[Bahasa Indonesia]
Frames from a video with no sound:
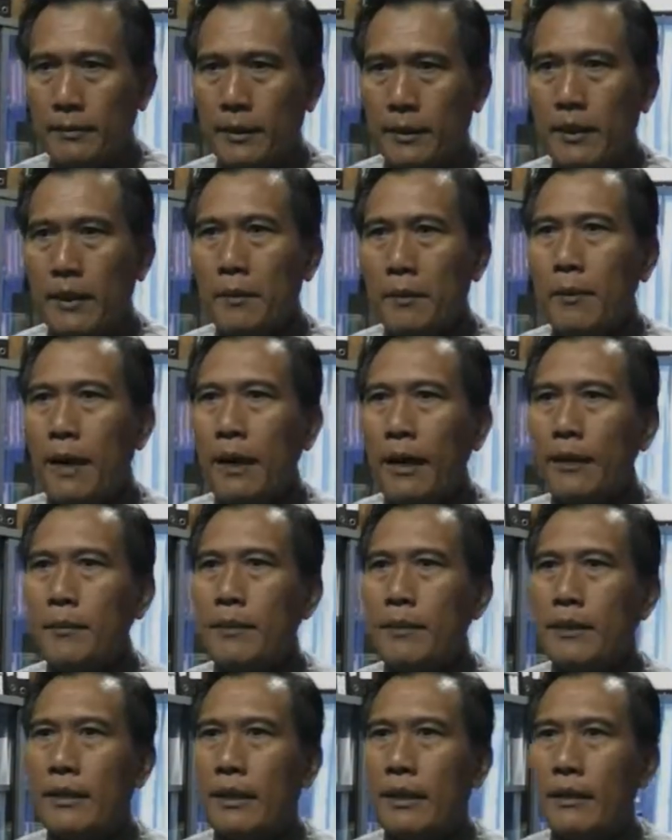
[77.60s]
Seperti di
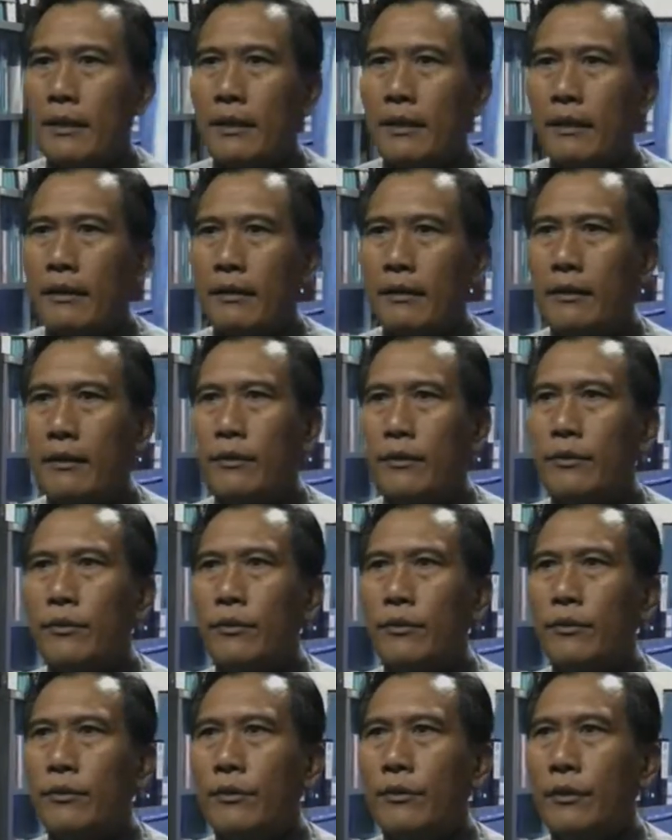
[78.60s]
Bali misalnya,
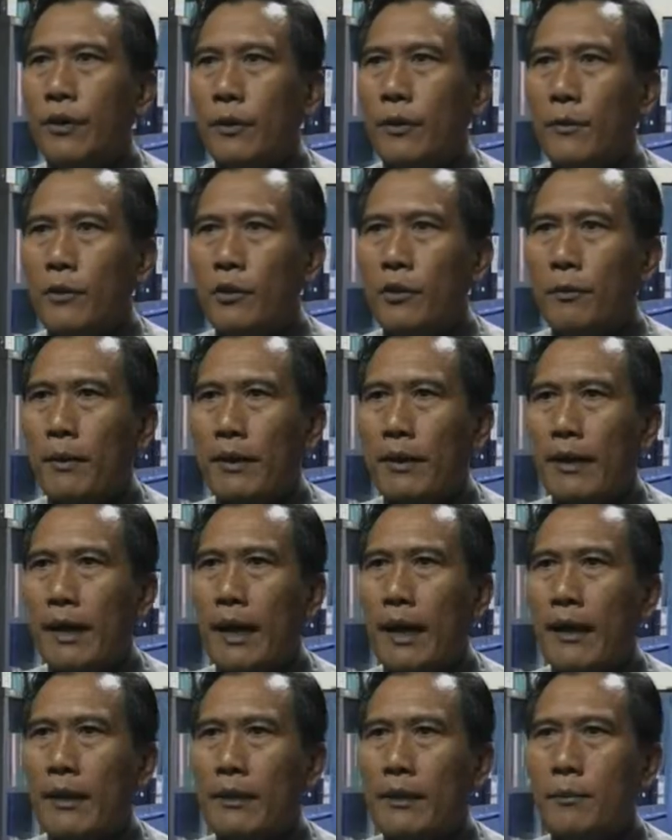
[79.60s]
itu ormas-ormas
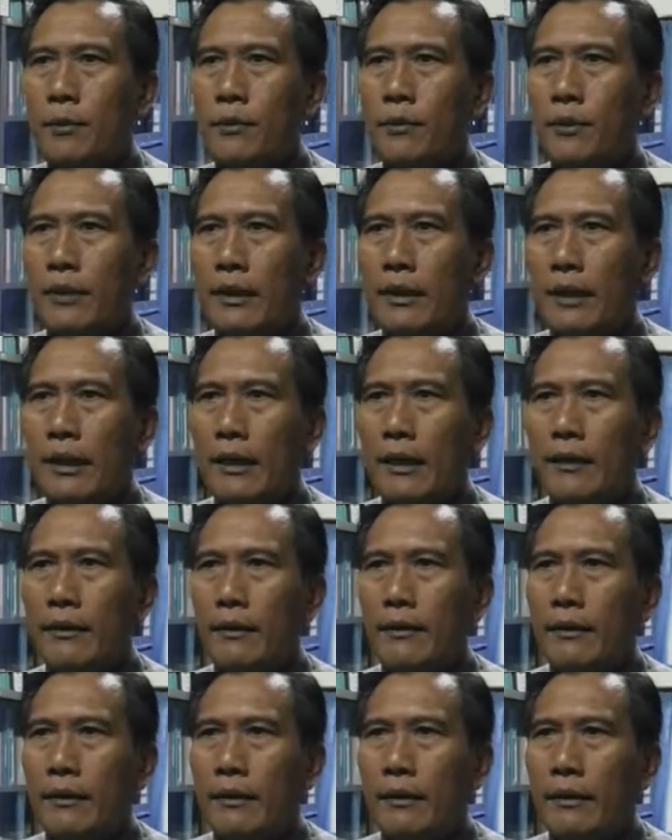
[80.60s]
yang ada sebetulnya
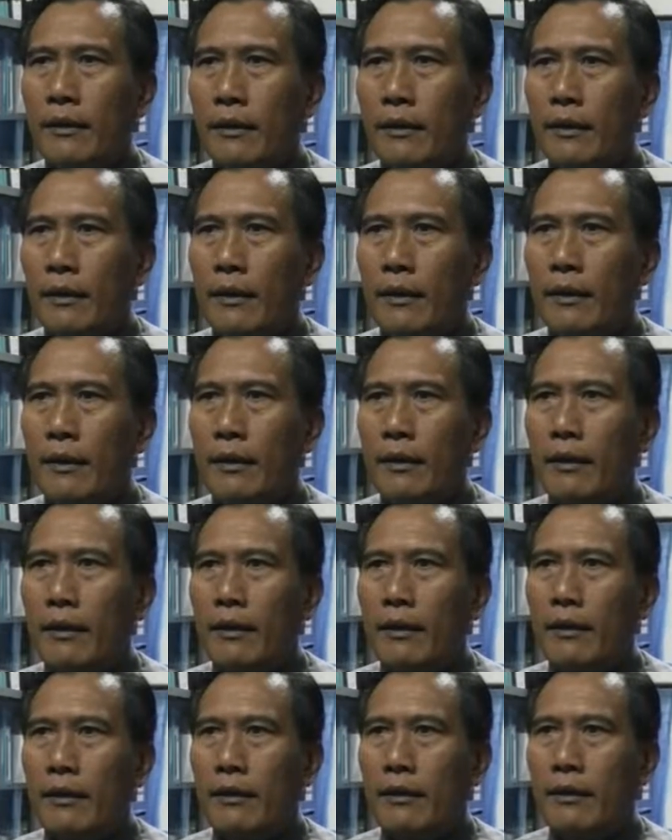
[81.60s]
kan
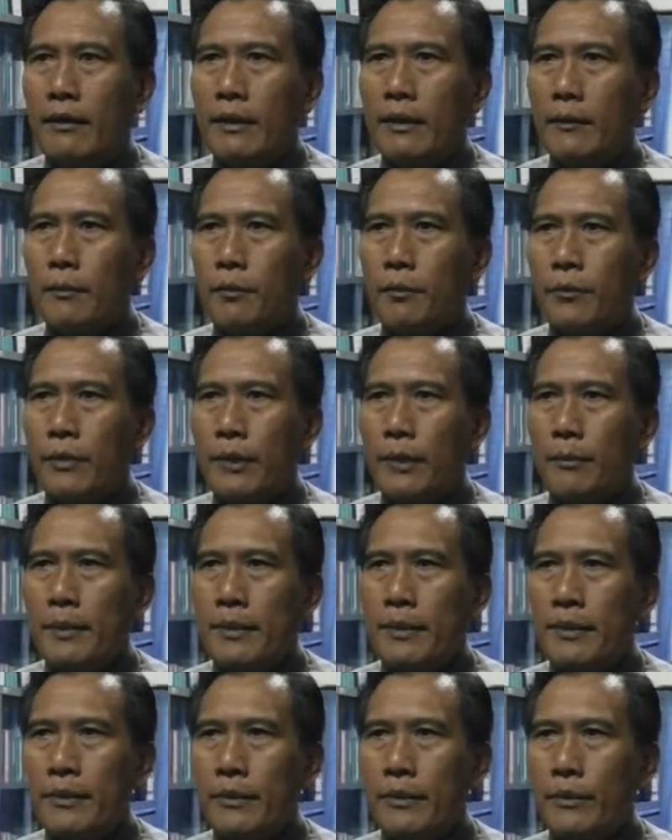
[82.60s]
uh, dia punya
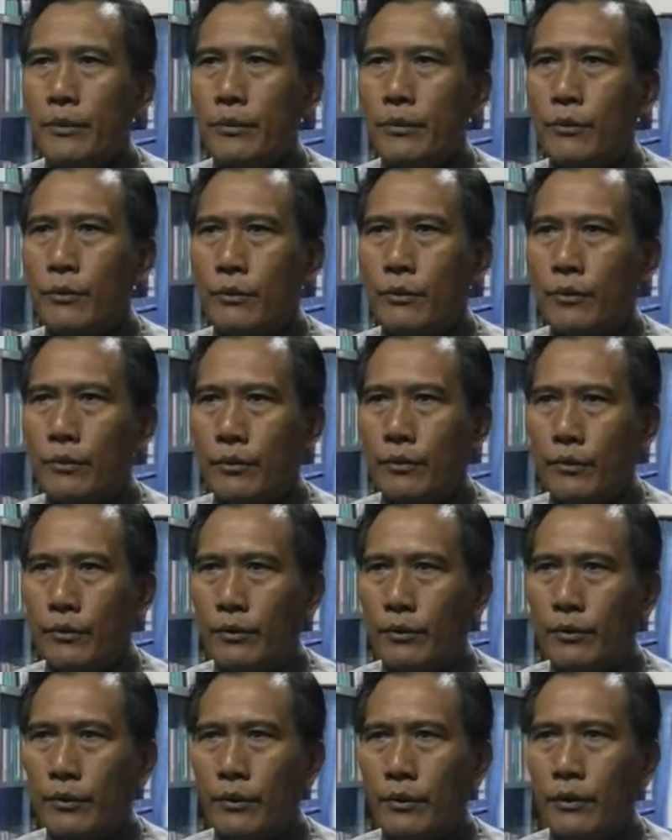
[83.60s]
misi
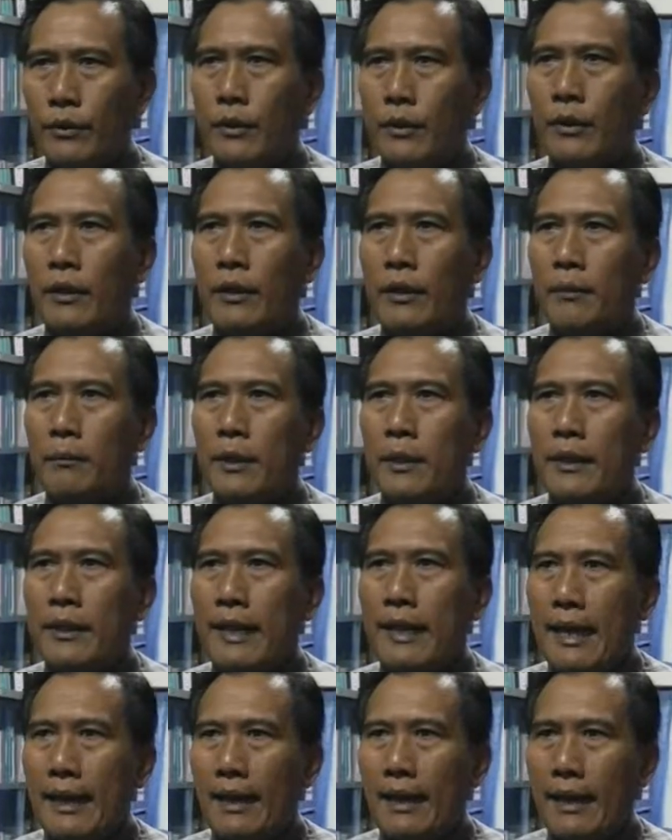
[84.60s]
untuk
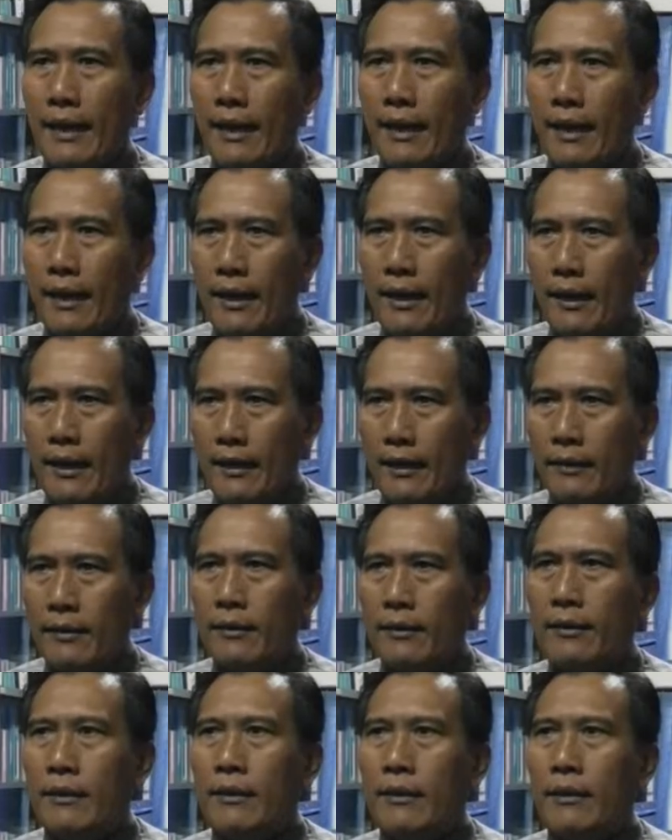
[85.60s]
menjaga
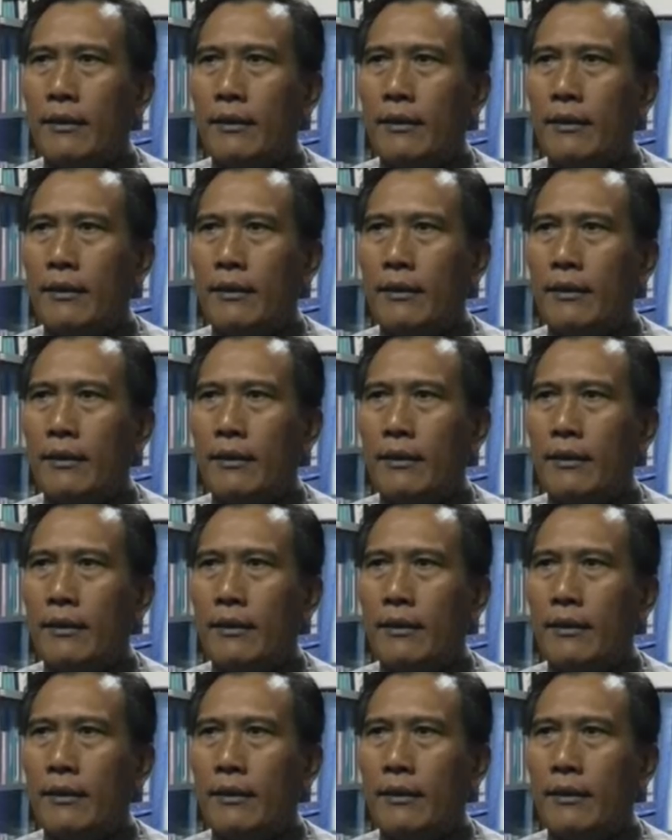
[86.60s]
